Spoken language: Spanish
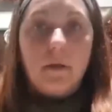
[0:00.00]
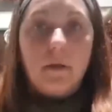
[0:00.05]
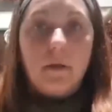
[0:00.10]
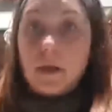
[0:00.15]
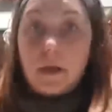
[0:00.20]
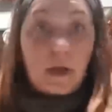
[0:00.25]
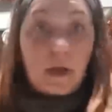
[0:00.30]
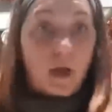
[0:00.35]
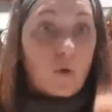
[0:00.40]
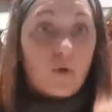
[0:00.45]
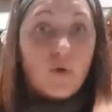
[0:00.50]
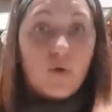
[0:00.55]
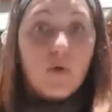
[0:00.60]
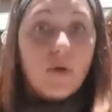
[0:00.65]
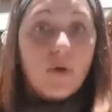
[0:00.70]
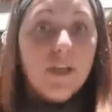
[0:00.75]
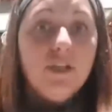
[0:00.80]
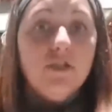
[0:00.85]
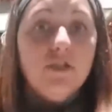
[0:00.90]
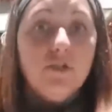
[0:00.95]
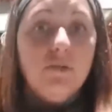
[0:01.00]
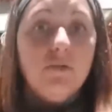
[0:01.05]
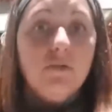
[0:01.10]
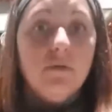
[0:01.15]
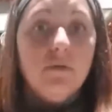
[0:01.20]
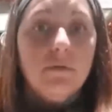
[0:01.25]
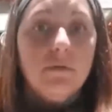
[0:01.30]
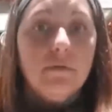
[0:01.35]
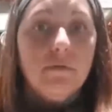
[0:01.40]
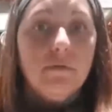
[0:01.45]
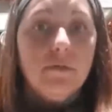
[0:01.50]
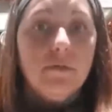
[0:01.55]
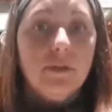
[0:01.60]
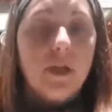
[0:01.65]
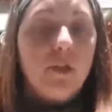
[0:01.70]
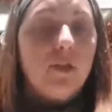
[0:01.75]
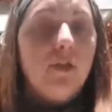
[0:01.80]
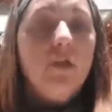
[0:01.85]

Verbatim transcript: ¿Y qué hago yo con eso? O sea,